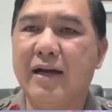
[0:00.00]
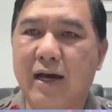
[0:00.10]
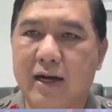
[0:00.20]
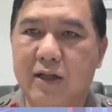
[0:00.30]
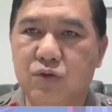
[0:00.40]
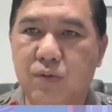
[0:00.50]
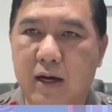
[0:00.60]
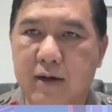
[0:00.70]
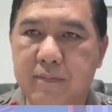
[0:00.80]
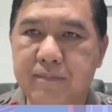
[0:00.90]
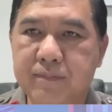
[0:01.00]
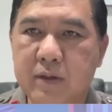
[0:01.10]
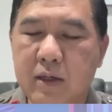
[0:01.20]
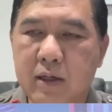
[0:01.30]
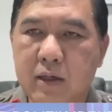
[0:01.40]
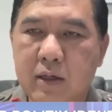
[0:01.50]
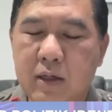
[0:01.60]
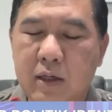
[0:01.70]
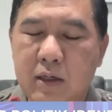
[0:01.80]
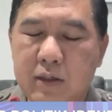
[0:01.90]
melanggar aturan? Hmm.
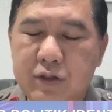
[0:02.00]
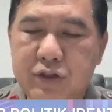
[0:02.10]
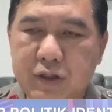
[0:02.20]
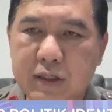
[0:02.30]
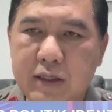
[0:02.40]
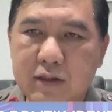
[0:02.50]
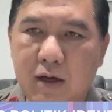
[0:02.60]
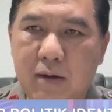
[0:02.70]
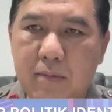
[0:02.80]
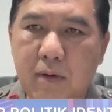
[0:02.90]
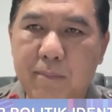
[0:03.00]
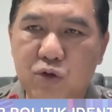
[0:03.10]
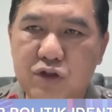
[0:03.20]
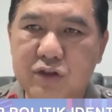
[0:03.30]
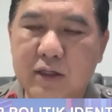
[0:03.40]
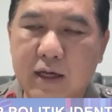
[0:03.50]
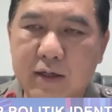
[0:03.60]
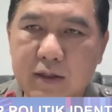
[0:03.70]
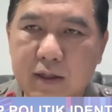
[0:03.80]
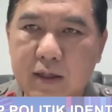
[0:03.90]
Di sini kita
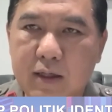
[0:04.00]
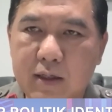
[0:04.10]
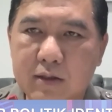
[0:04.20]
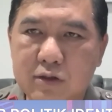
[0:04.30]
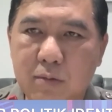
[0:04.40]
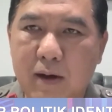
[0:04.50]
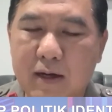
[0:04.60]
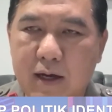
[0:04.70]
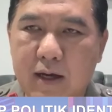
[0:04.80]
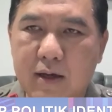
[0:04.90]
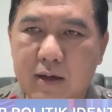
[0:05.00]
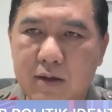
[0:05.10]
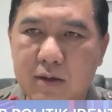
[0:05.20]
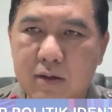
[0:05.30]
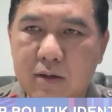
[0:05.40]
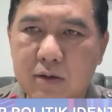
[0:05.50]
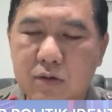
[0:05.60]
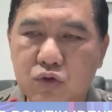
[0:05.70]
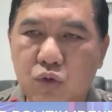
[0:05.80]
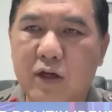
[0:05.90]
memposisikan diri sebagai
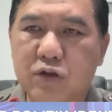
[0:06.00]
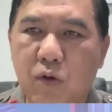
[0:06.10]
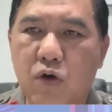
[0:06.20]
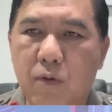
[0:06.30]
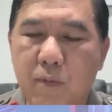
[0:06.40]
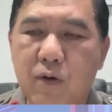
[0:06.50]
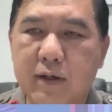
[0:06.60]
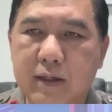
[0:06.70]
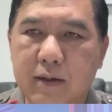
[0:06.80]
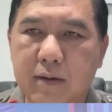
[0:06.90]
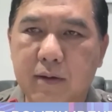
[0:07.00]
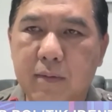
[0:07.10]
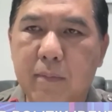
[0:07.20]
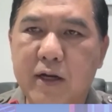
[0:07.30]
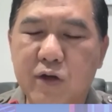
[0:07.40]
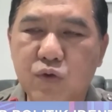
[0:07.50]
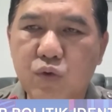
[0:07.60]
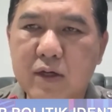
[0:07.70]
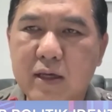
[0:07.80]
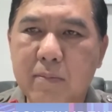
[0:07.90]
tugas pokok Polri,
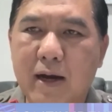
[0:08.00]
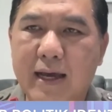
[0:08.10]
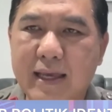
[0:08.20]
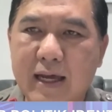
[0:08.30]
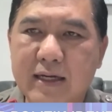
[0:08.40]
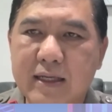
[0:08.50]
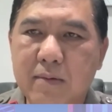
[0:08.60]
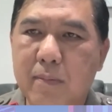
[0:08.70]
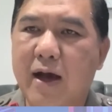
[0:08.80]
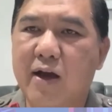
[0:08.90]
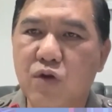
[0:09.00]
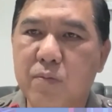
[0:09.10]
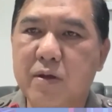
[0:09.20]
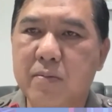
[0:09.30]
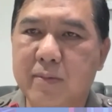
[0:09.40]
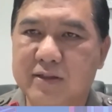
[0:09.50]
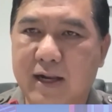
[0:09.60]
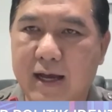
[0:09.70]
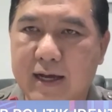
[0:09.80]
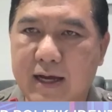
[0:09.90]
melindungi, melayani, mengayomi
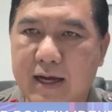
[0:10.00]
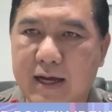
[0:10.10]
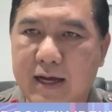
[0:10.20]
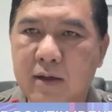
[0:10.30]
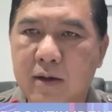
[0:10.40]
masyarakat,